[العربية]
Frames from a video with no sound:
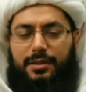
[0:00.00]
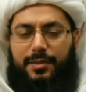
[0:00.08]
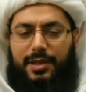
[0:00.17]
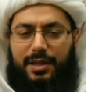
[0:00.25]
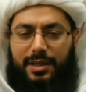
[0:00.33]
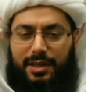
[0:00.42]

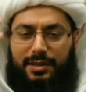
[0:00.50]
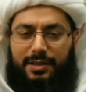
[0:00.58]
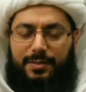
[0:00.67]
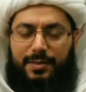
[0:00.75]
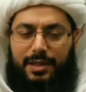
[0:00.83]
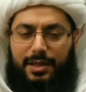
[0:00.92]
طبعا هذا
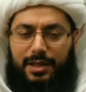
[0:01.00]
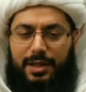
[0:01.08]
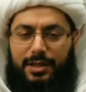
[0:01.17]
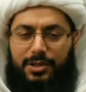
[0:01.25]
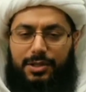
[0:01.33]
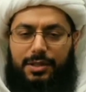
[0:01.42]
قديم هذا
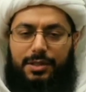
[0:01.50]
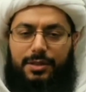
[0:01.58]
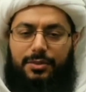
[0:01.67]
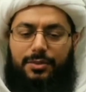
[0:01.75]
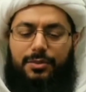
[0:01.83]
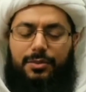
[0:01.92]

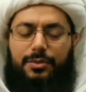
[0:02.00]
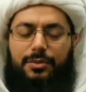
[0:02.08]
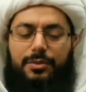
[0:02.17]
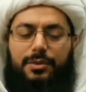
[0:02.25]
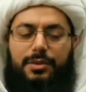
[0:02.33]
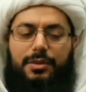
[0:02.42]
الحكي
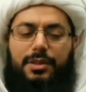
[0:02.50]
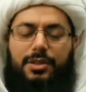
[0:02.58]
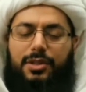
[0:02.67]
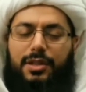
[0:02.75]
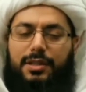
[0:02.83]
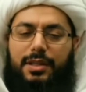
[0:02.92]

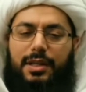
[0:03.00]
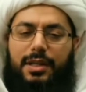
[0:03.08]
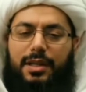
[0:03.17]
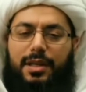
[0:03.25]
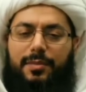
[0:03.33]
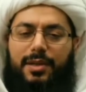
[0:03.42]
وانتشرت كان
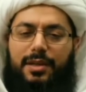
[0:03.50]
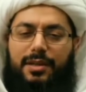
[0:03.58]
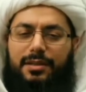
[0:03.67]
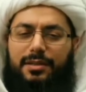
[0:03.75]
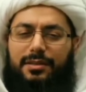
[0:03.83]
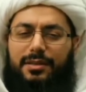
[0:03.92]
أيامها